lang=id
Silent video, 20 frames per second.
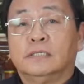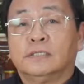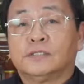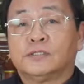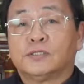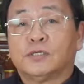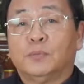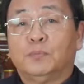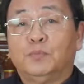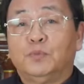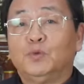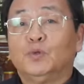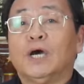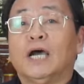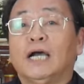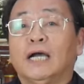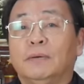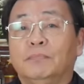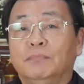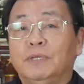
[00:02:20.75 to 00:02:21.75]

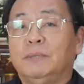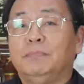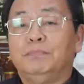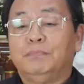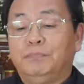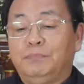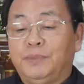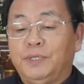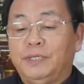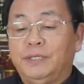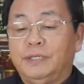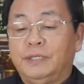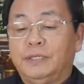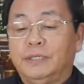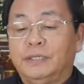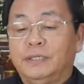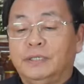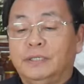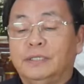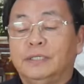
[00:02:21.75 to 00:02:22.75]
sebuah mimpi
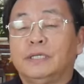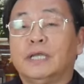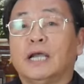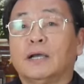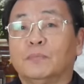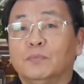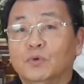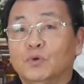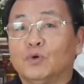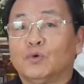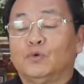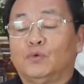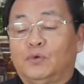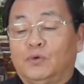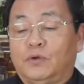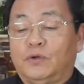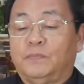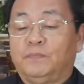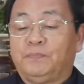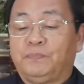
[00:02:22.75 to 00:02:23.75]
yang
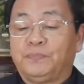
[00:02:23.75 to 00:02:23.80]
buruk